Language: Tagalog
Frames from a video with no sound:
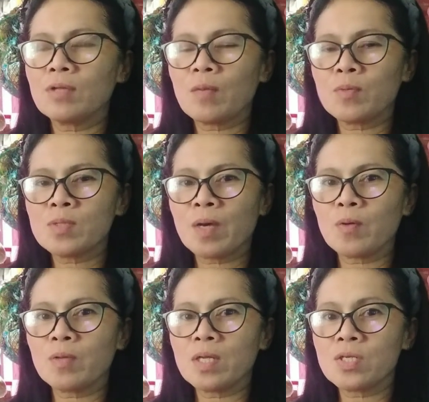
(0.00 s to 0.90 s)
tapos may
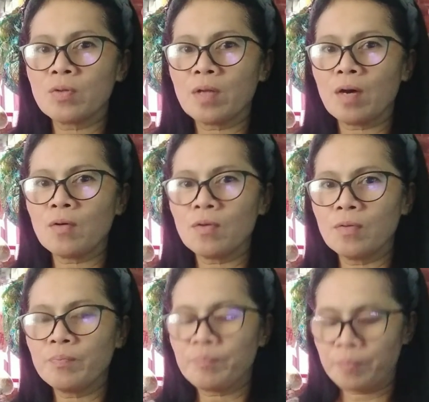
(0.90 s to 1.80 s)
condition ako
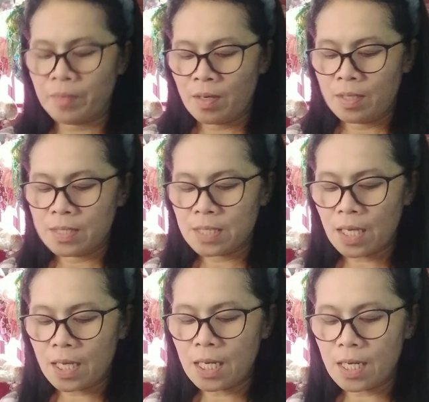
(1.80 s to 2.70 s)
sa
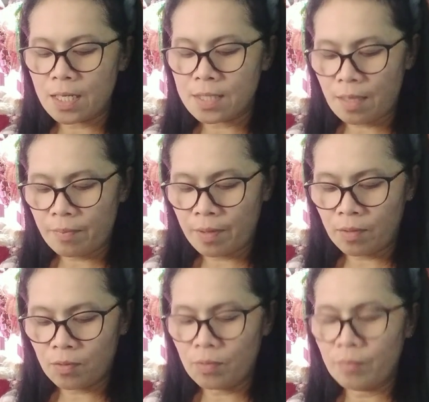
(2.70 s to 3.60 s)
kanila na sabi
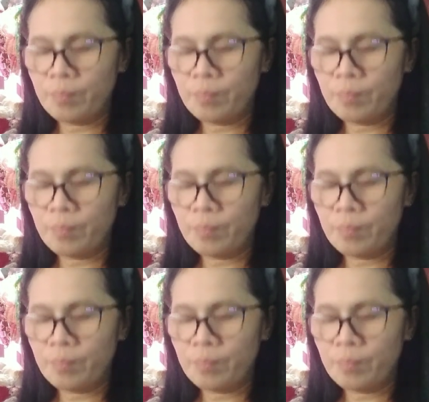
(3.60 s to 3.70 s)
ko,